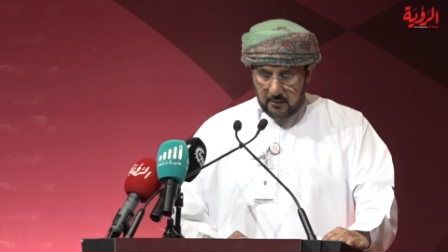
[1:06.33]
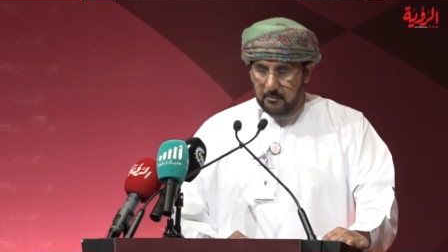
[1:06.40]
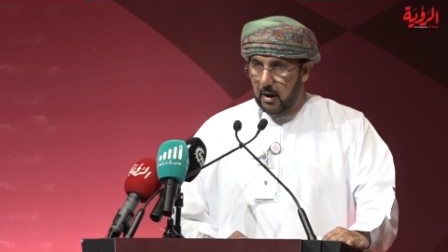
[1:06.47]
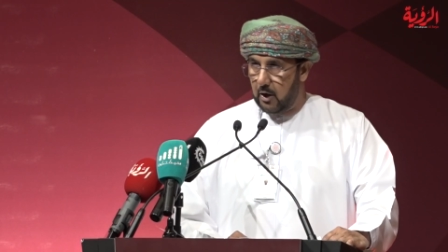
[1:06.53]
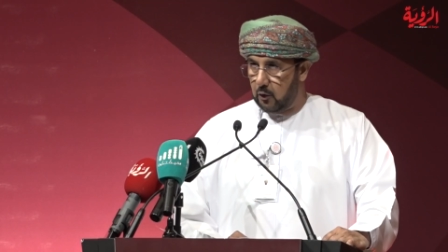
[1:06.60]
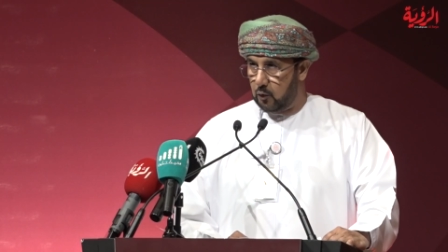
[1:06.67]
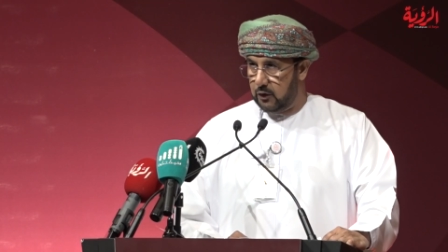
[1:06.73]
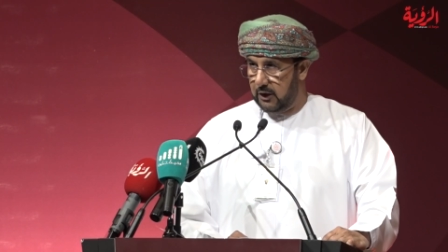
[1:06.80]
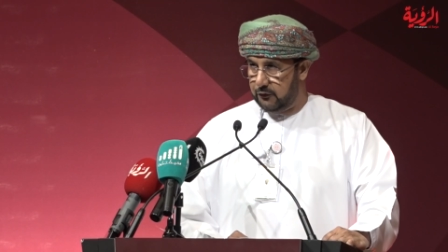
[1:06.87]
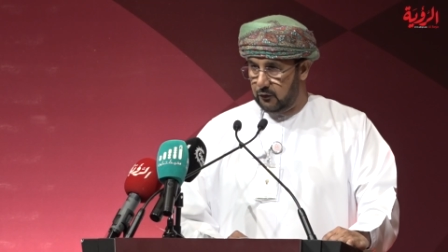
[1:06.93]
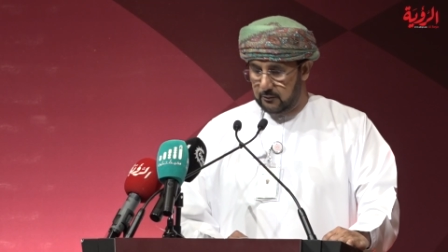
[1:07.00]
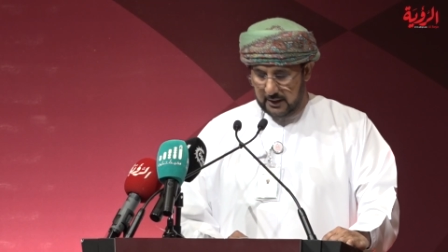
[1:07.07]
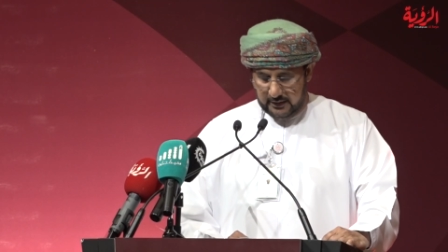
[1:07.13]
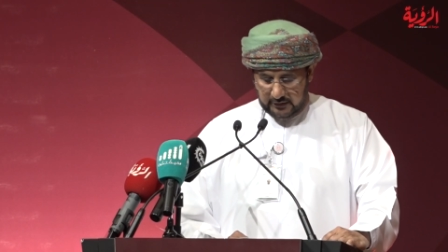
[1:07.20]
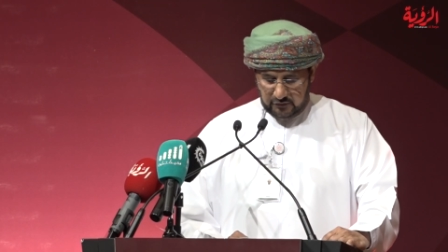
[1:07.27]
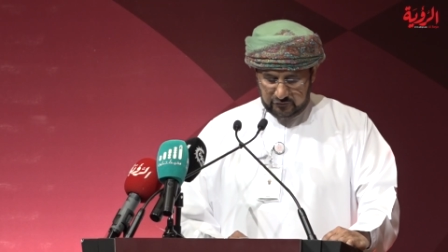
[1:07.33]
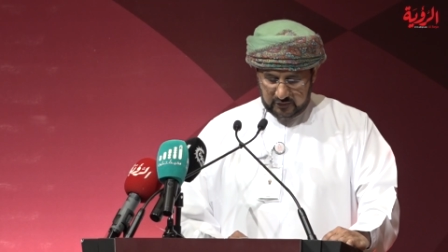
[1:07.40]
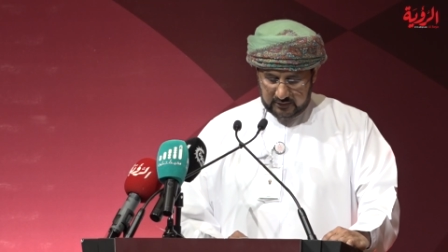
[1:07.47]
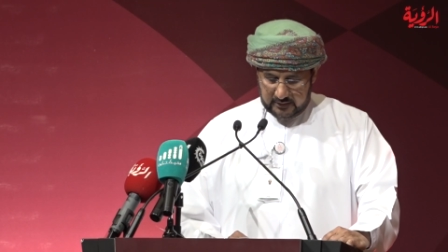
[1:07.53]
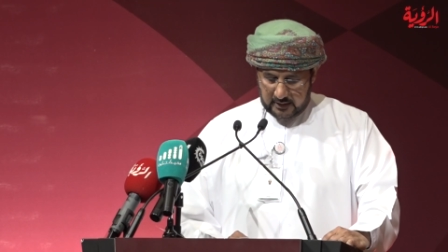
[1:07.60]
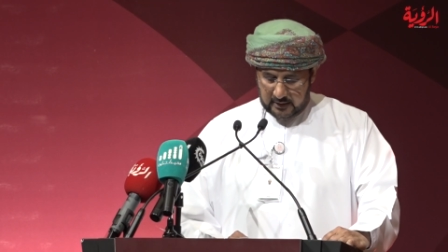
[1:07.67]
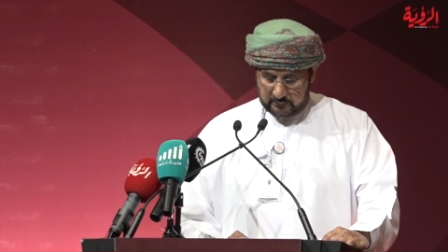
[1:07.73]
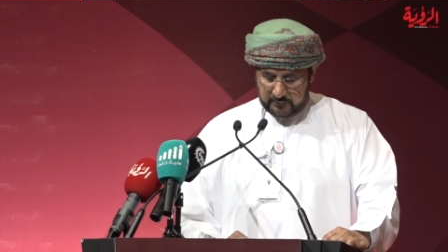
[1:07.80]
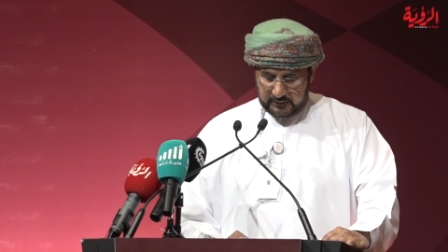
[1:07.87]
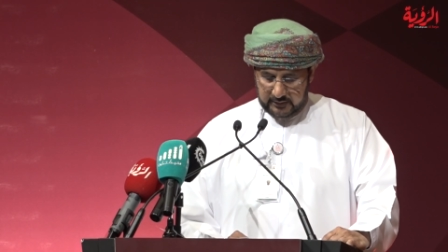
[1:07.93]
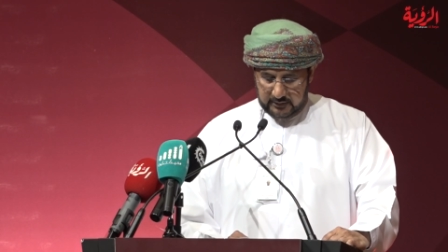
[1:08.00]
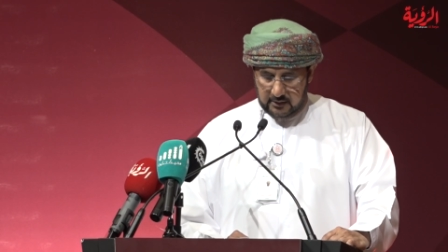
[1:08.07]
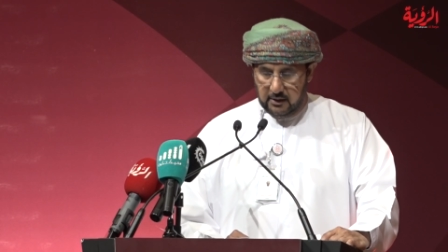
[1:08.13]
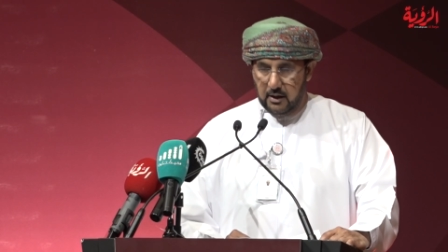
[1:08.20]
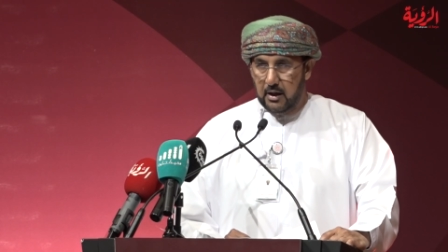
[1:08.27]
مع رؤيه عمان
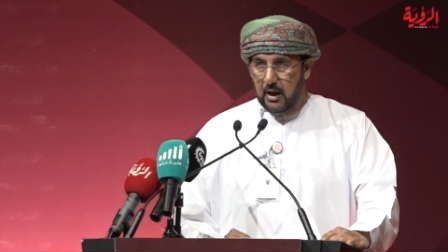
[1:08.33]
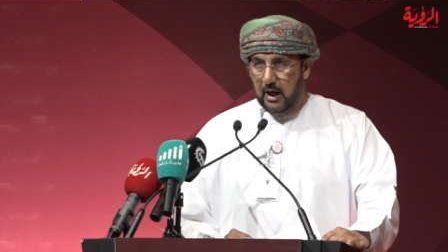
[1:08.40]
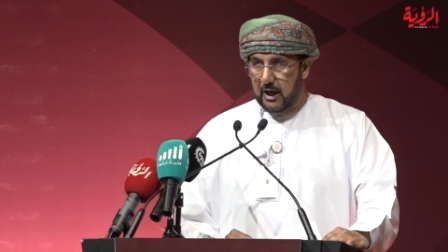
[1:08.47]
2040